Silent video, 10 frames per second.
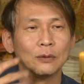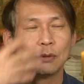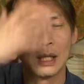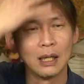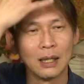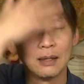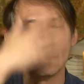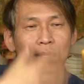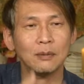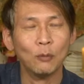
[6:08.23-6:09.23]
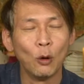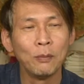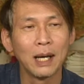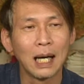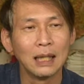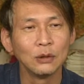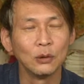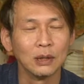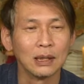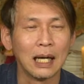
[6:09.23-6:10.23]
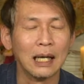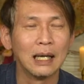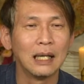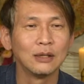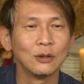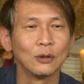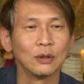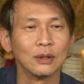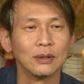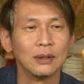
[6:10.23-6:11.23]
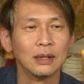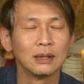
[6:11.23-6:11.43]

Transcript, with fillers: 우리가 어, 몸에 가지고 있는 감각으로는